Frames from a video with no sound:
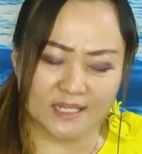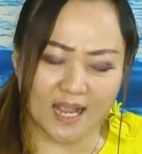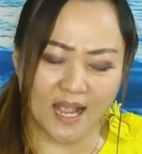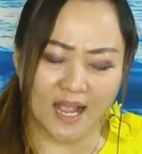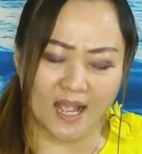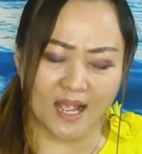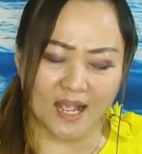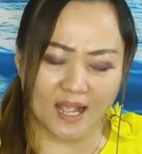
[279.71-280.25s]

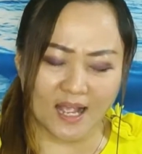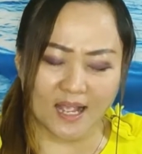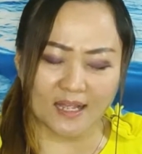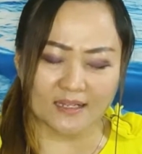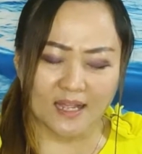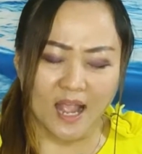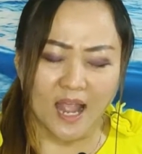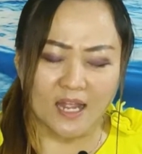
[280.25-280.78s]
上，
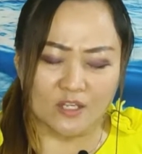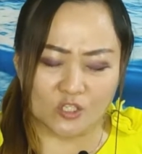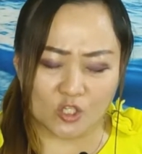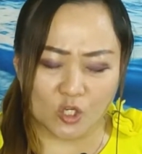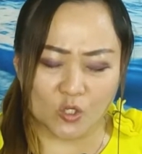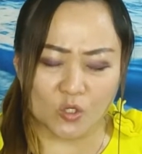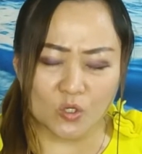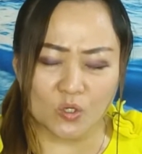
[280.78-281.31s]

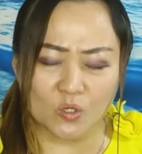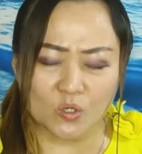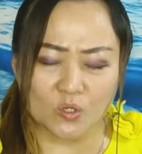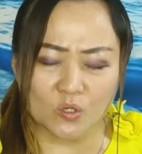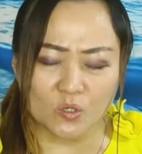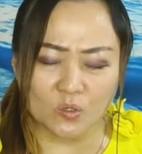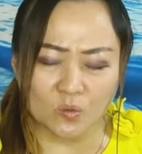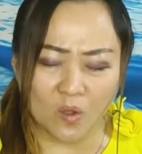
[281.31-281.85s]
主
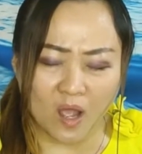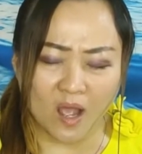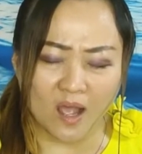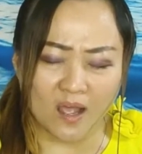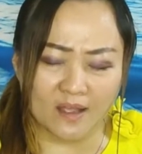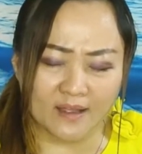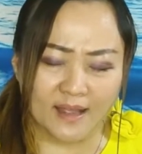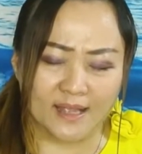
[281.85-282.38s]

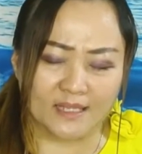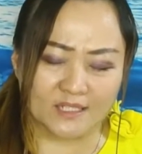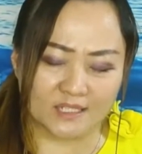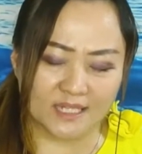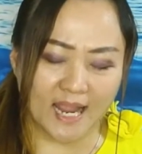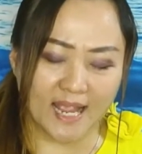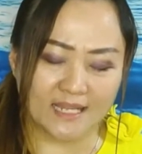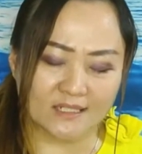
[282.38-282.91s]
我
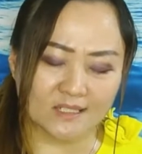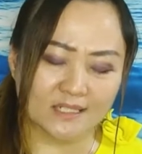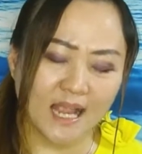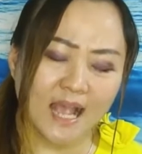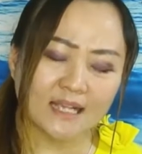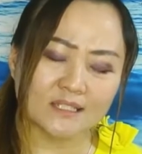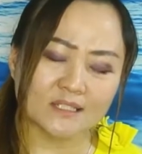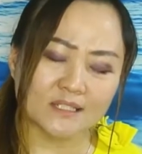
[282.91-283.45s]
献
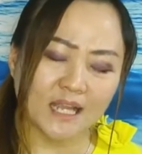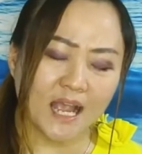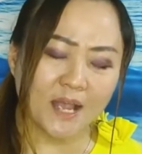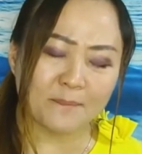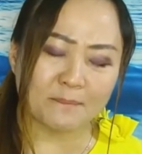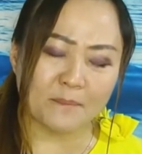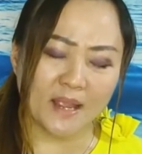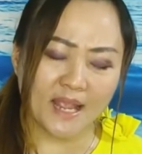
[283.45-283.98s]
上生
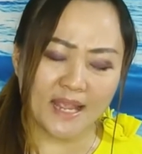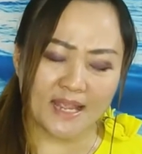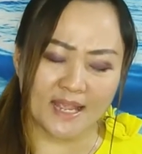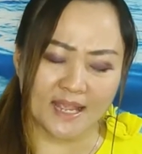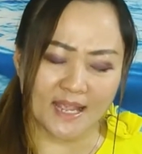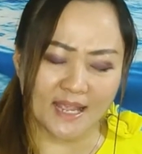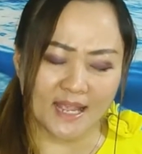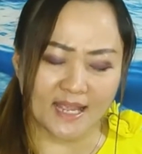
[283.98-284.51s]

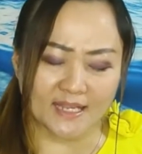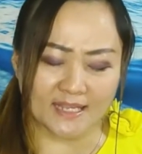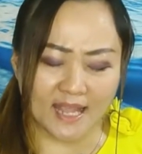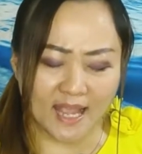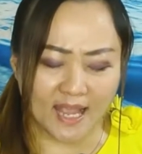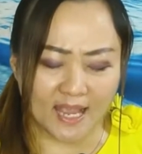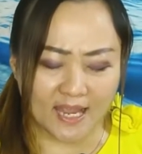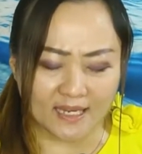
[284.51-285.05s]
命
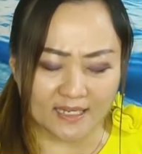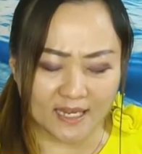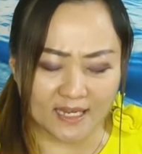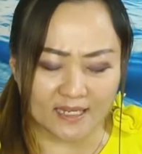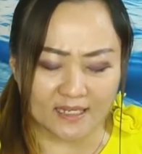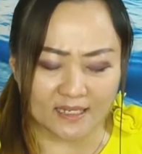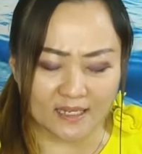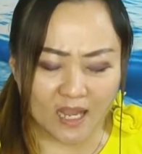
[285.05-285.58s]
给
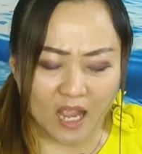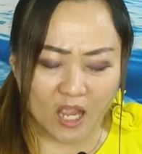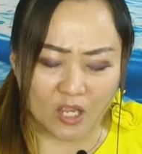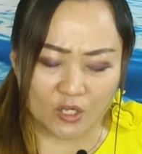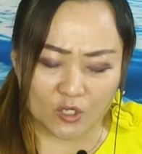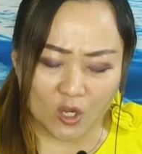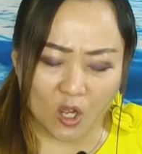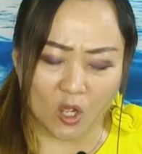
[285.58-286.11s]
你，
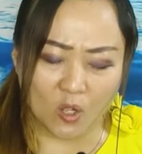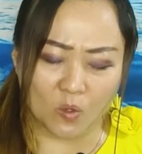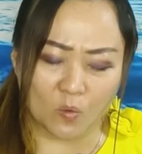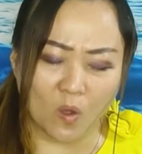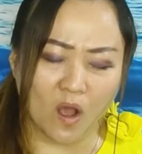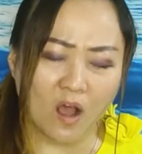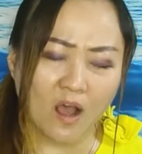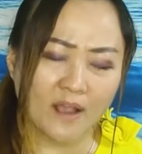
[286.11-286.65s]

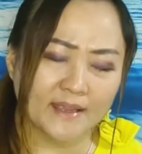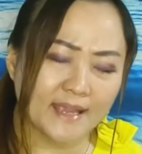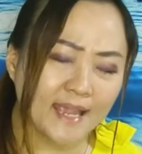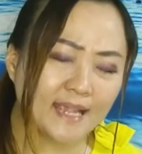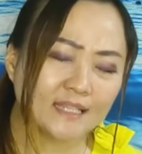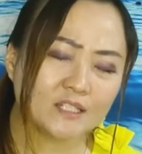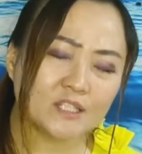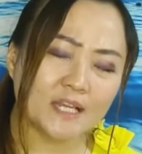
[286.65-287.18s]
用我
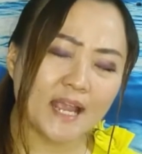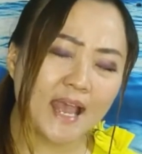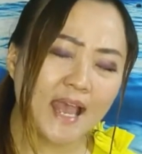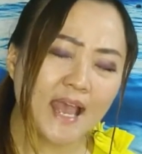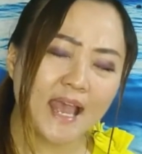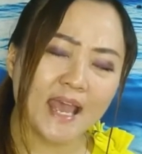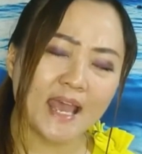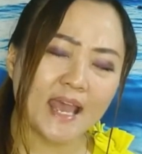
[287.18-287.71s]
一切
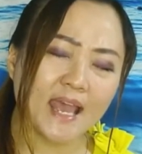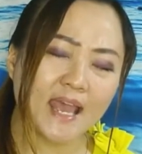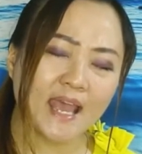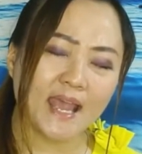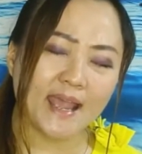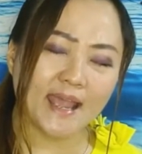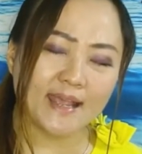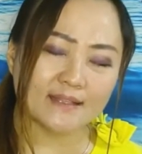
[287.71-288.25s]

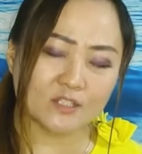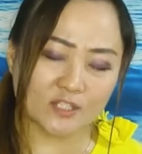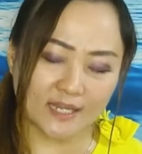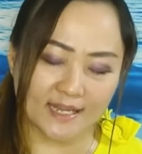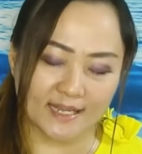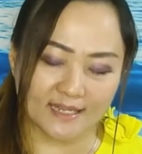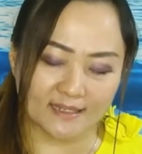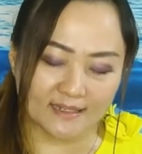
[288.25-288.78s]

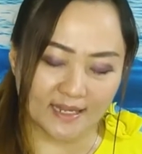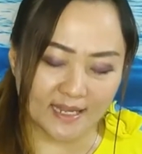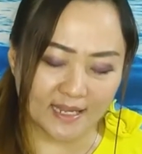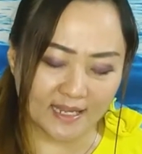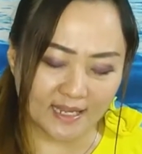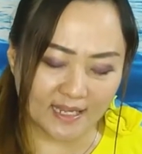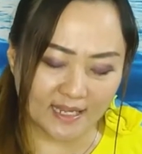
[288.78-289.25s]
精力